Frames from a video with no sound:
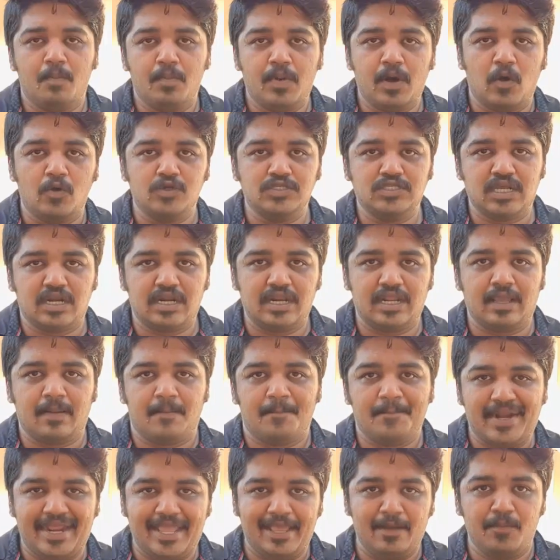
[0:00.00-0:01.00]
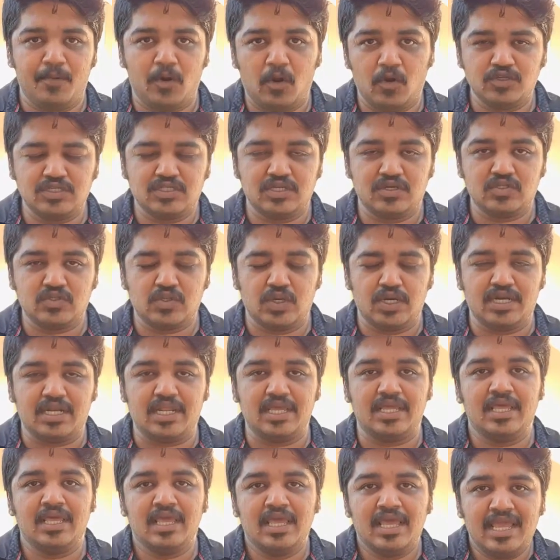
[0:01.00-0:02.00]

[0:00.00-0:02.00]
ப்ரௌசர் லிங்க் பிரேவ் ப்ரௌசர்னு சொல்லிட்டு